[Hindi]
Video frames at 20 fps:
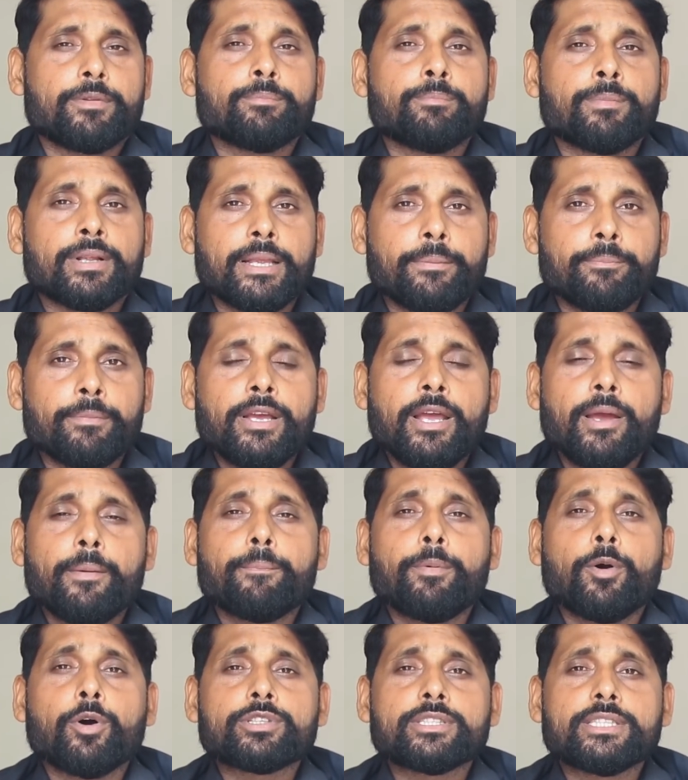मतलब
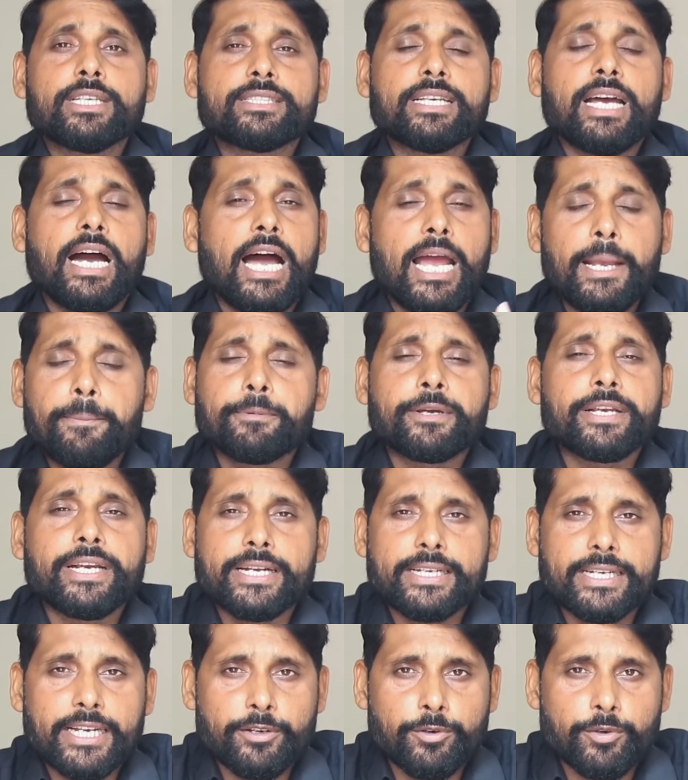बहुत जैसे हाइप
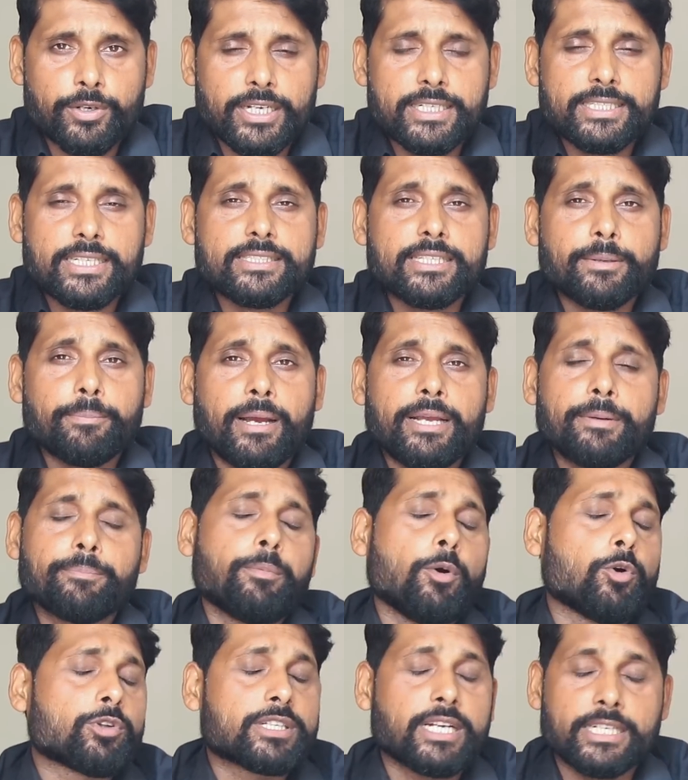क्रिएट नहीं हो गई जैसे भाई
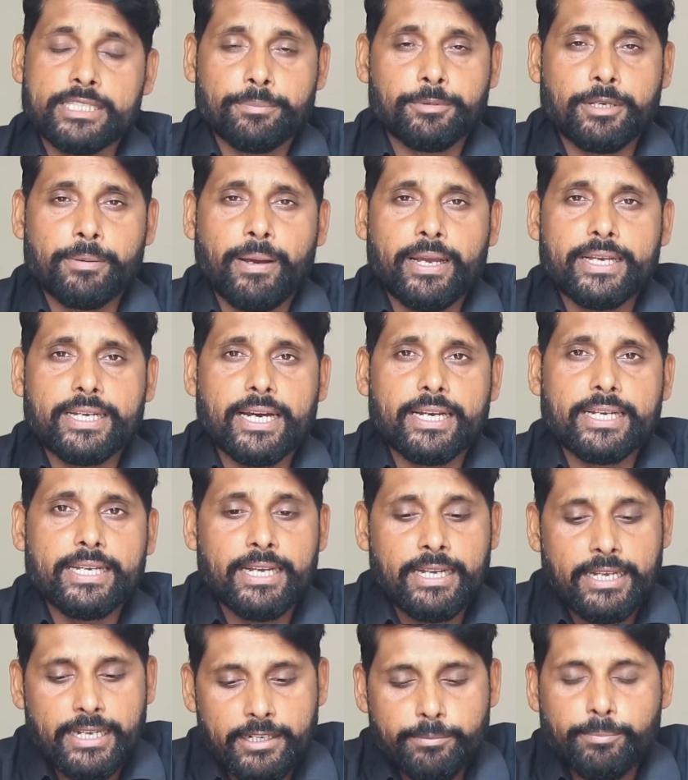बहुत गजब की बाइक आ
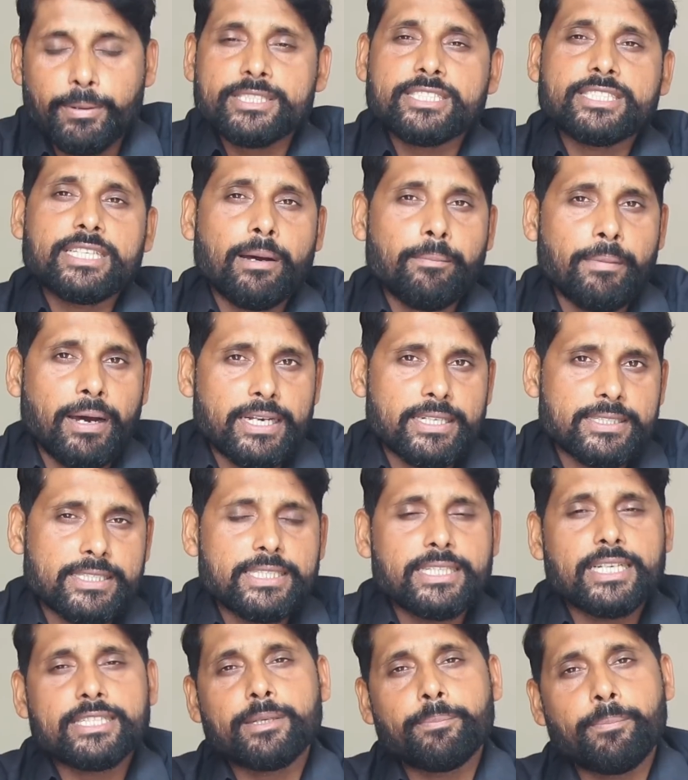रही है बस सामान्य
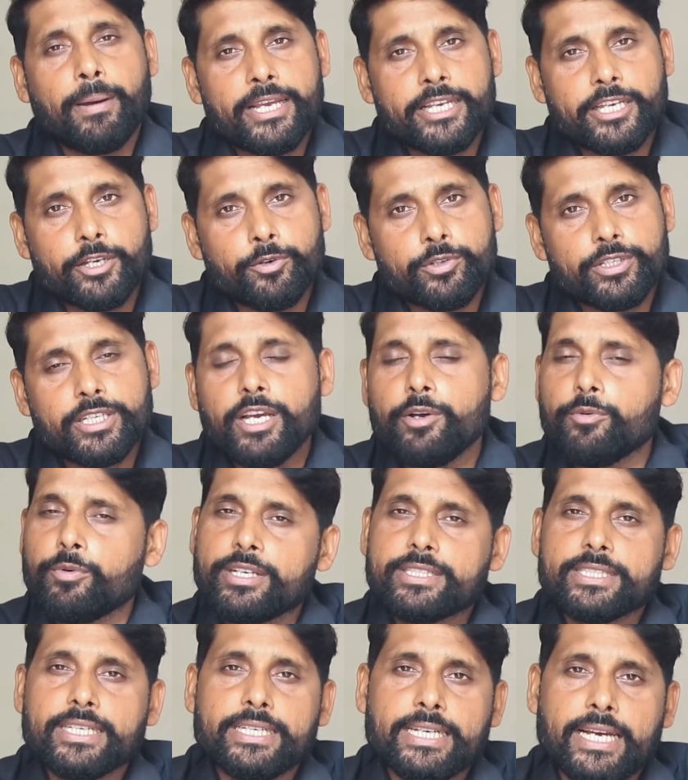सी जैसे बाइकें होती हैं
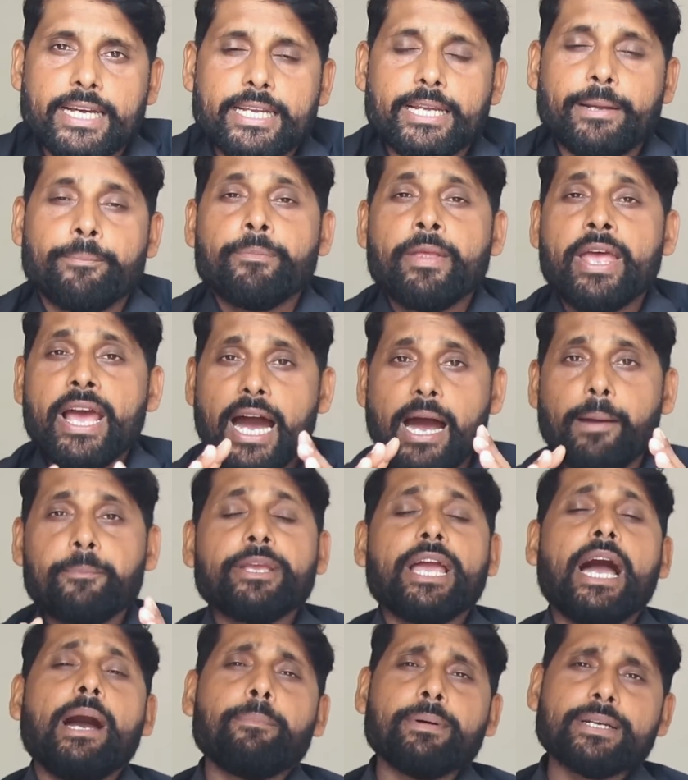वैसे ही आ रही हैं
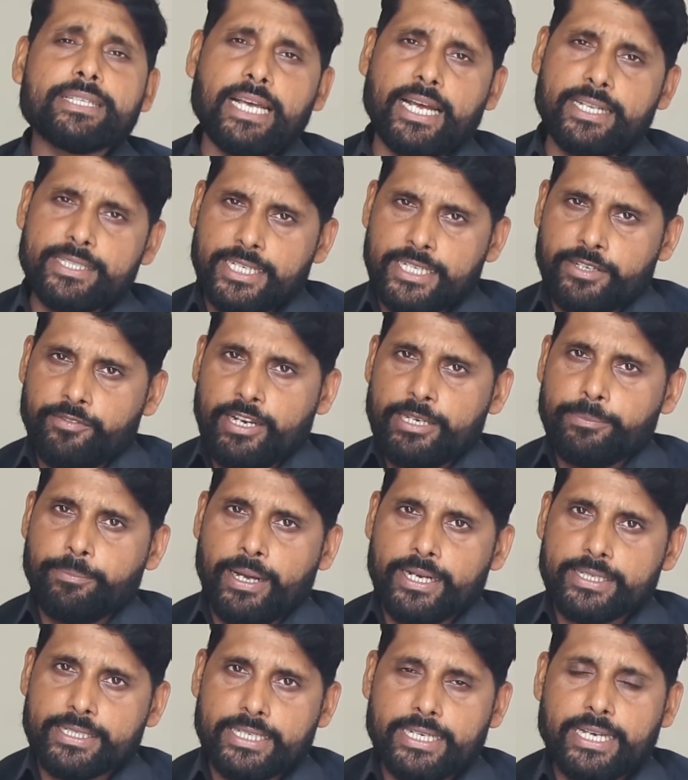अब यहाँ पर ध्यान देने वाली
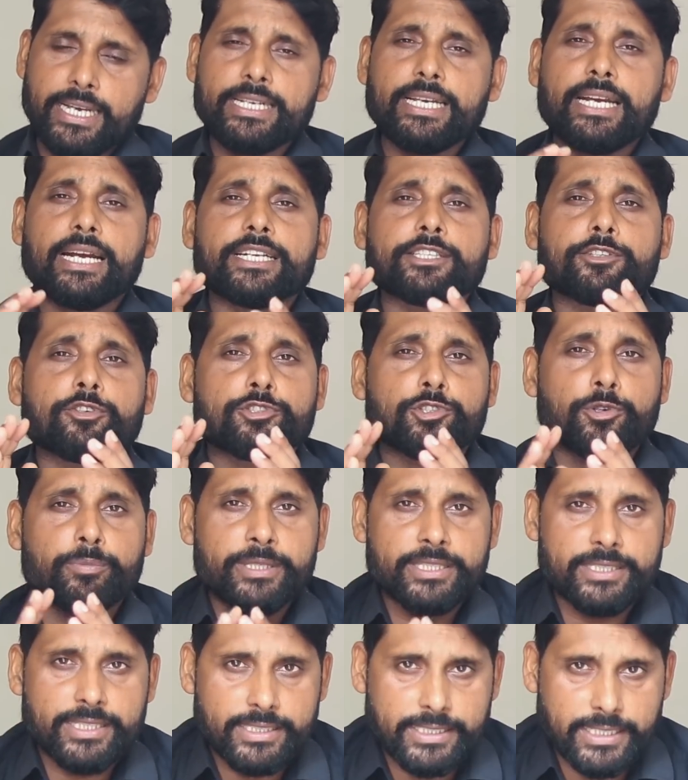बात यह है कि अगर
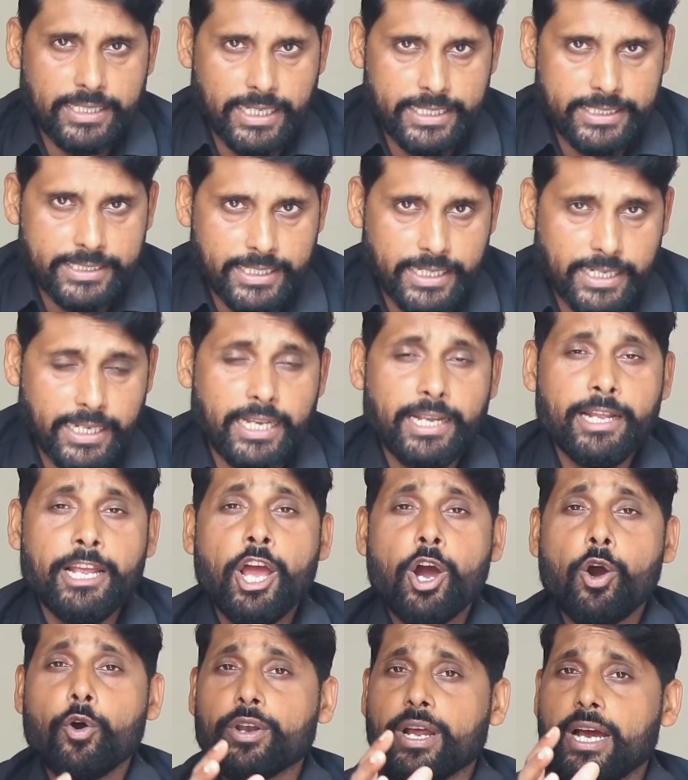220 सीसी का इंजन है
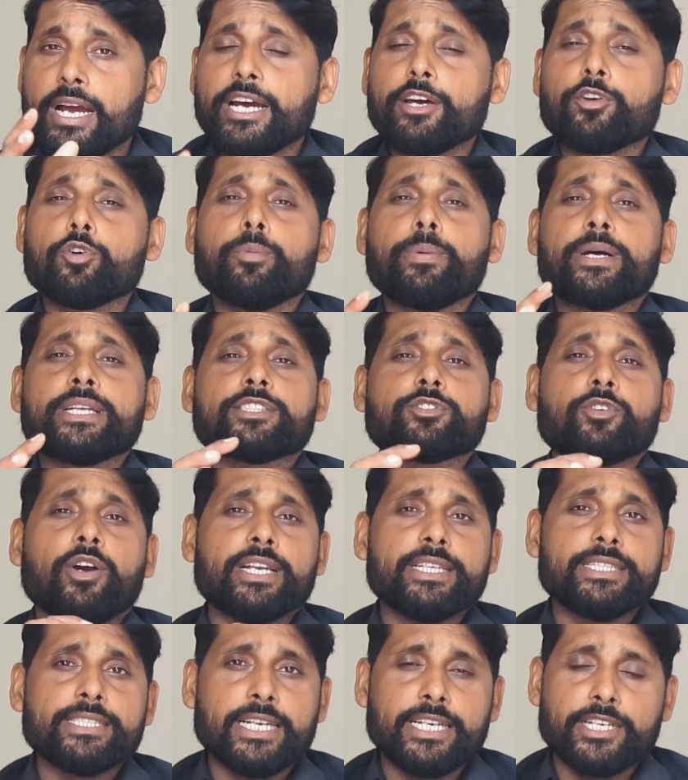और अगर ओवर
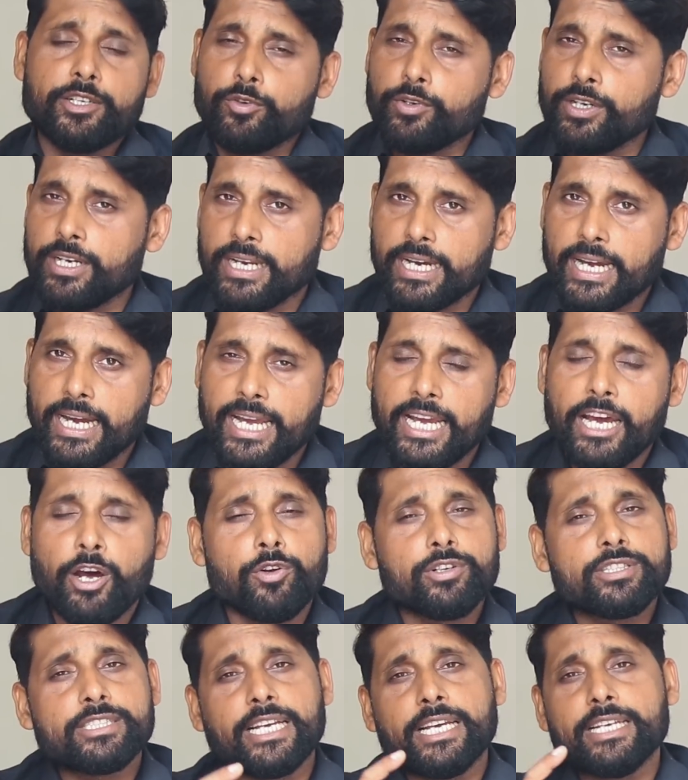स्क्वायर इंजन इन्होंने लगाया
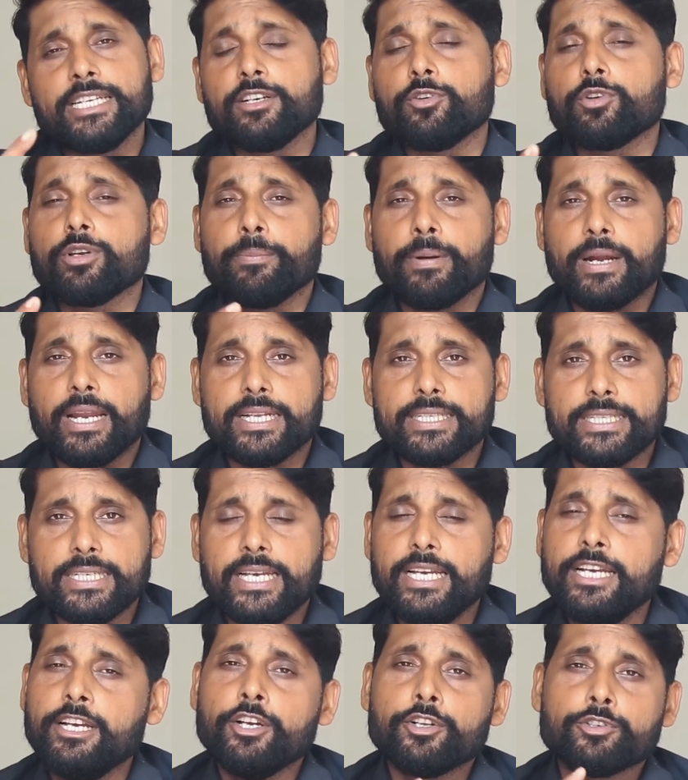है और चैन इन्होंने बढ़ा
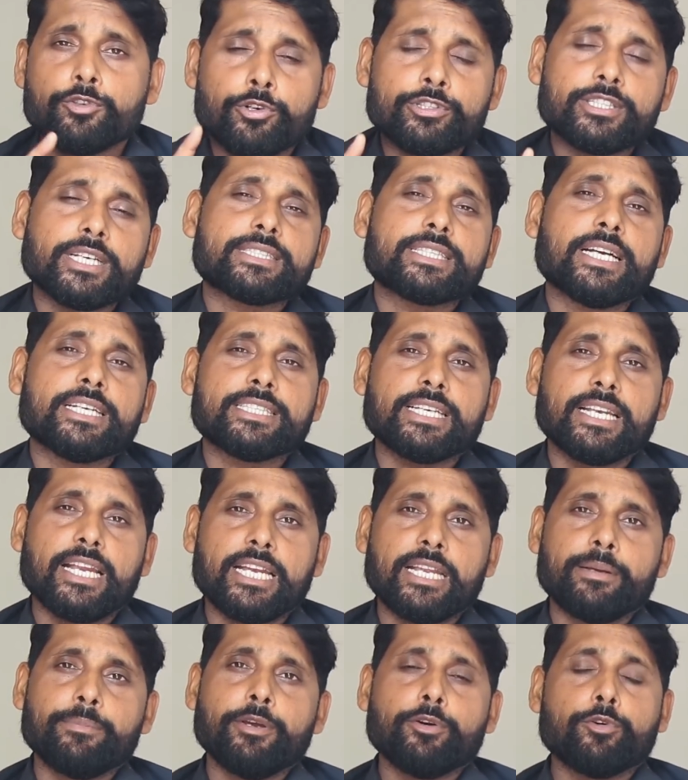दी है तो हो सकता है
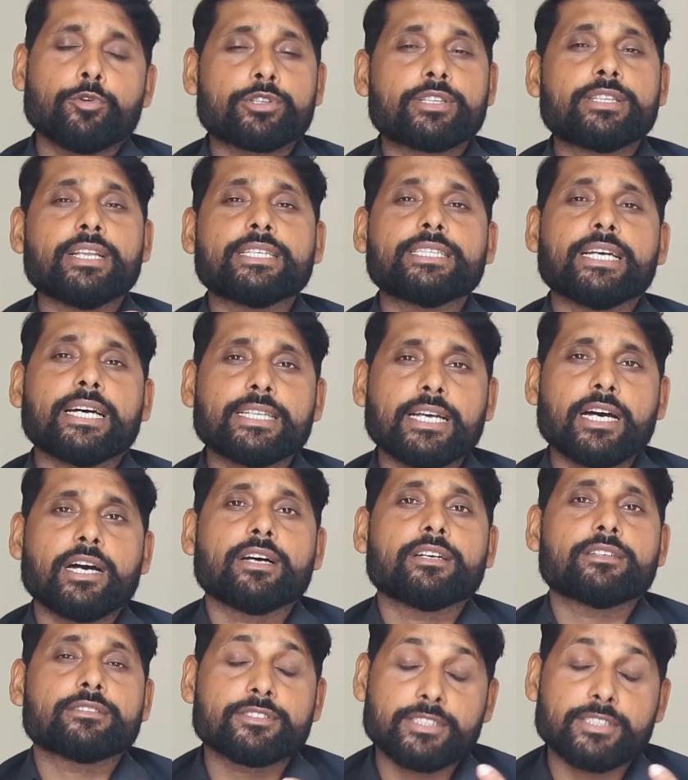चलाने में उतना ज़्यादा